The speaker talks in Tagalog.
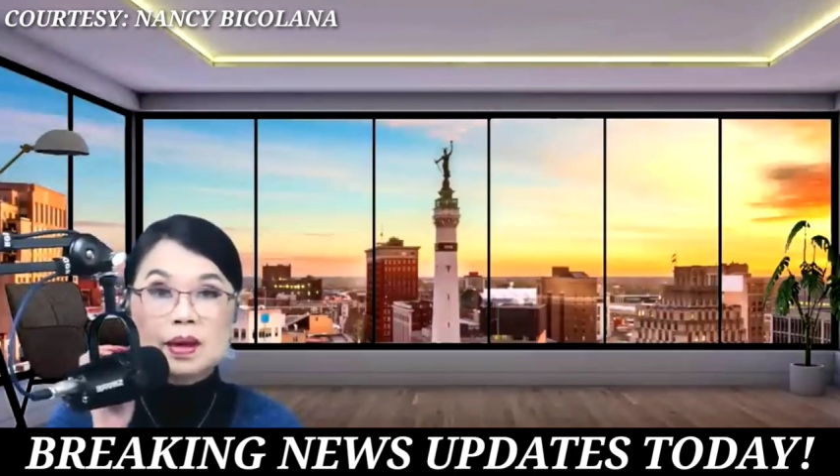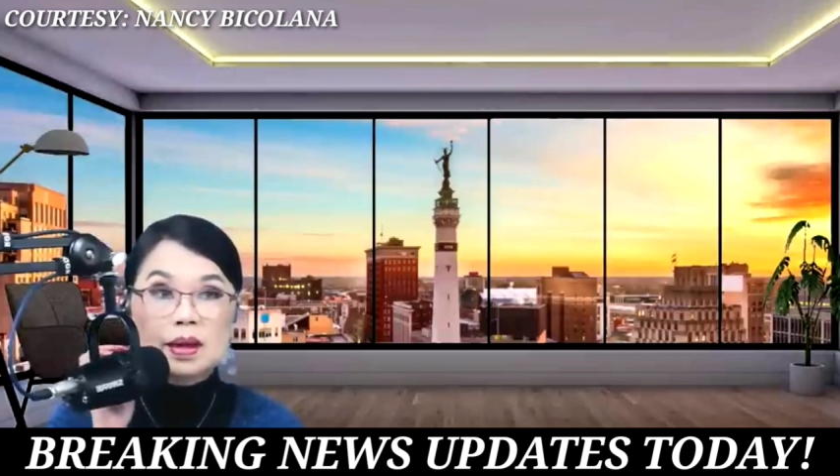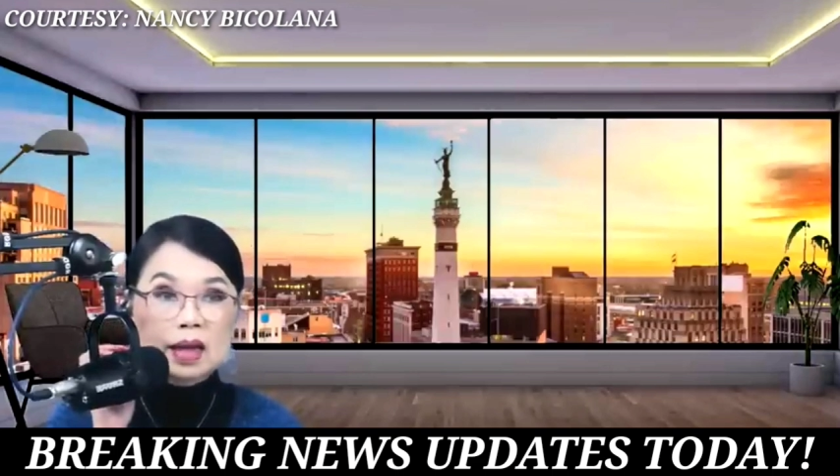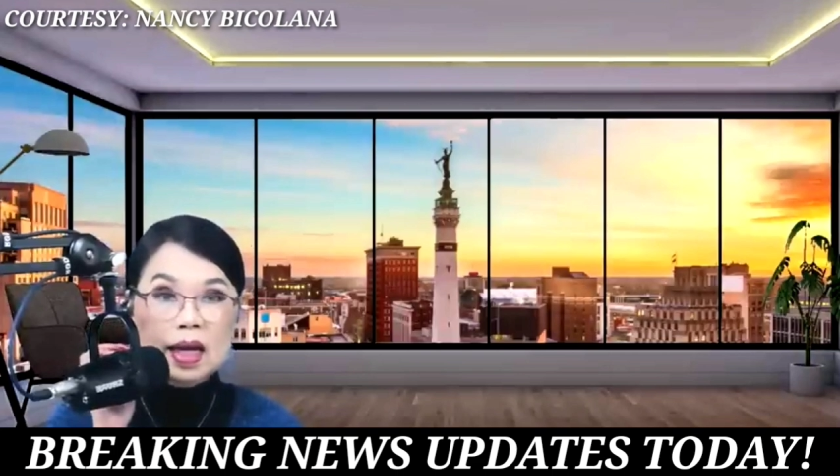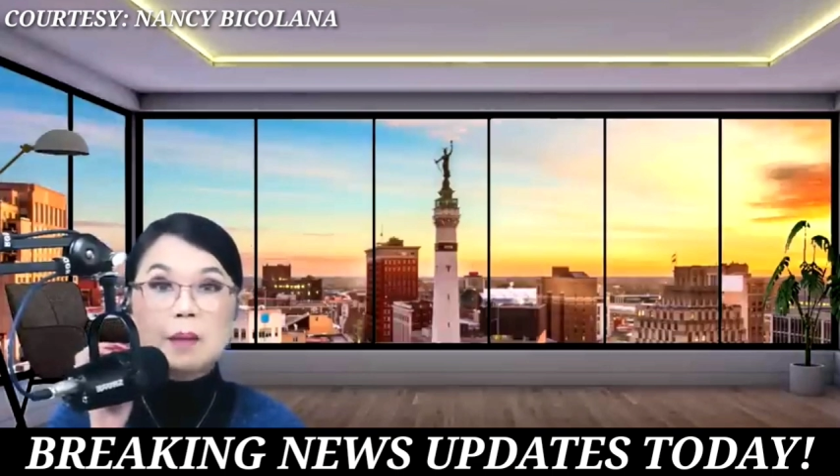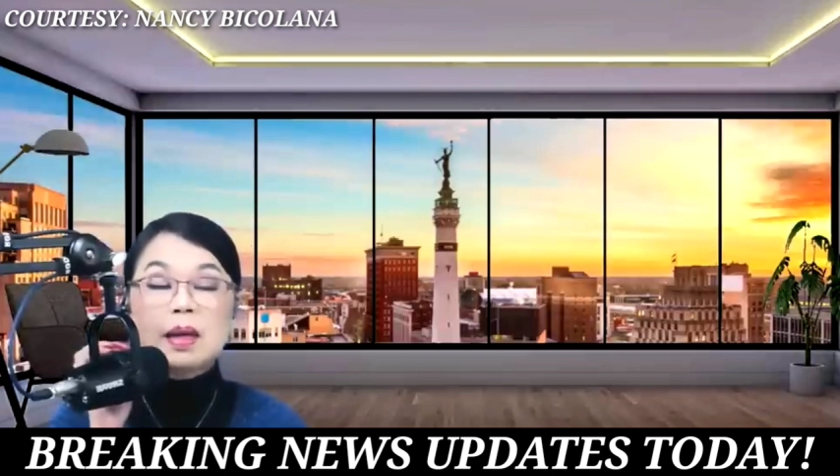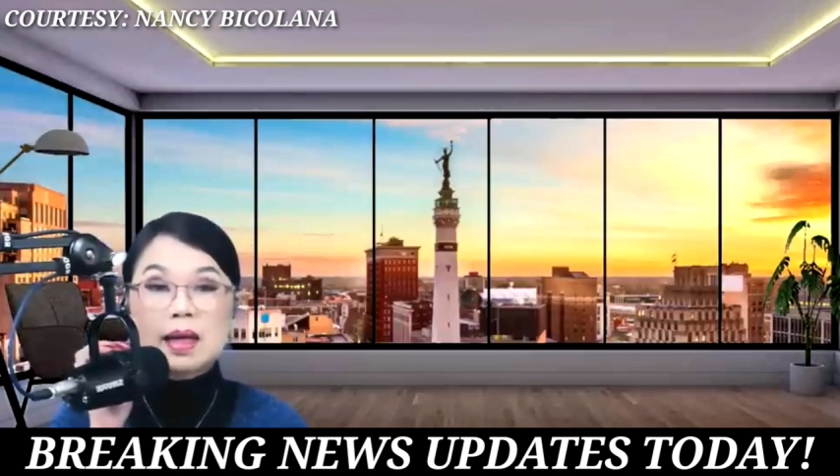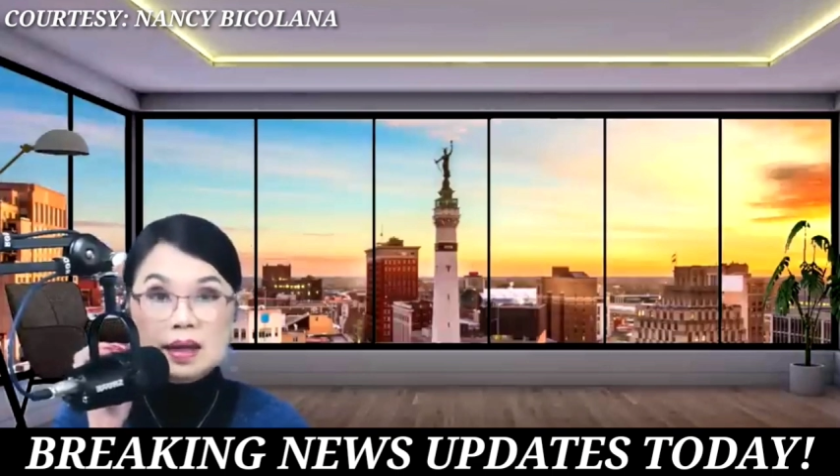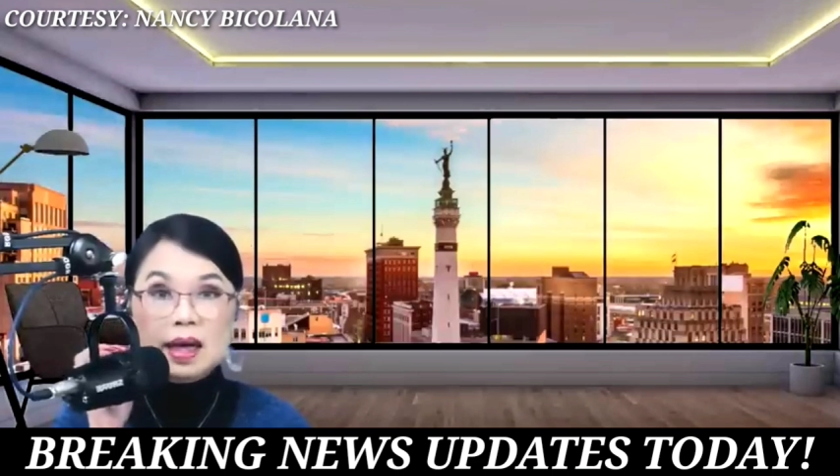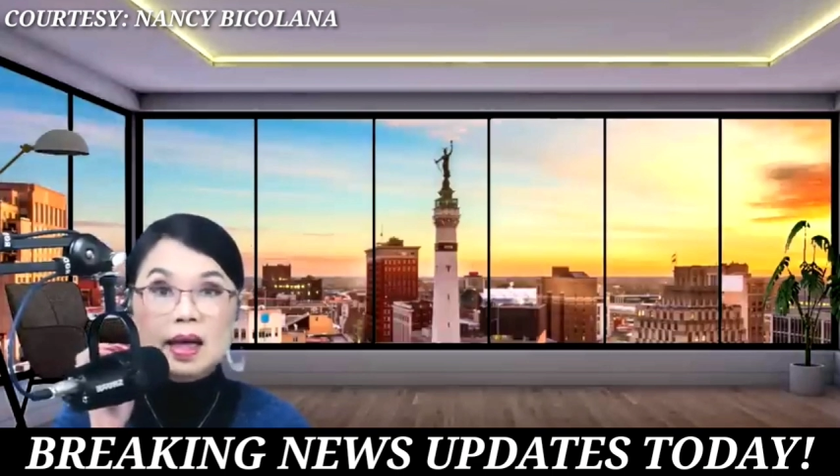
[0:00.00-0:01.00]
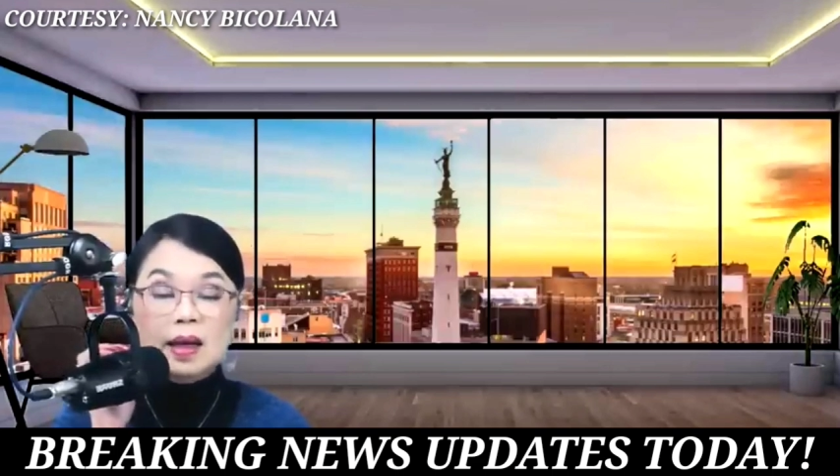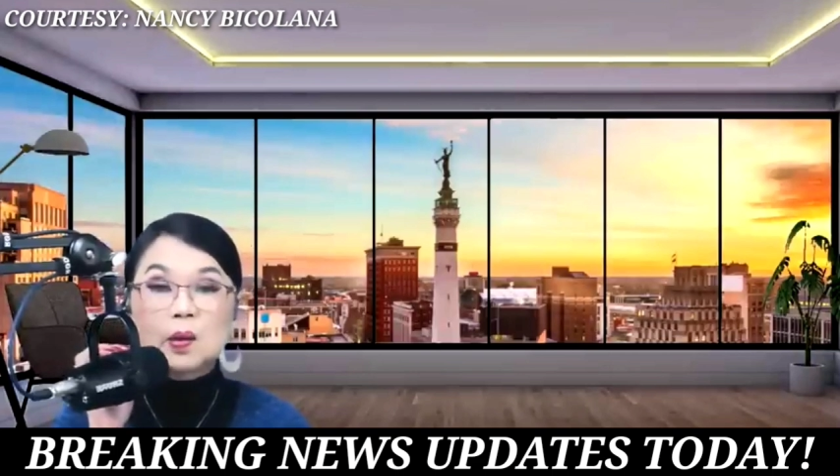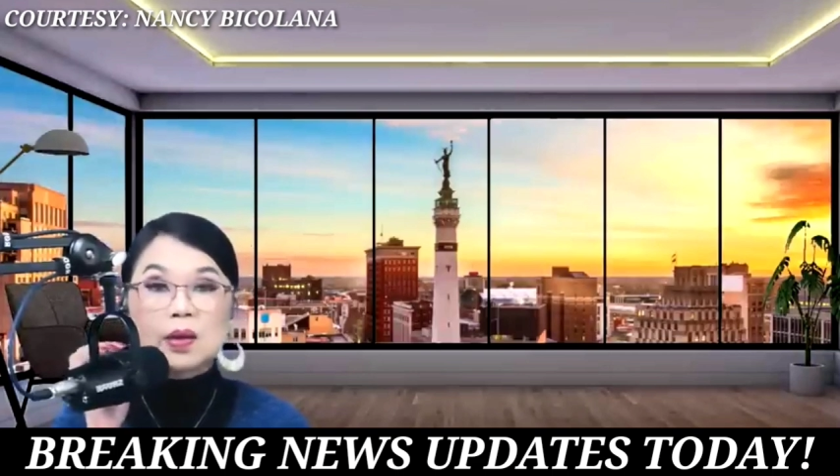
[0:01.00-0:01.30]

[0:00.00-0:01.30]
Nalaman lang niya nung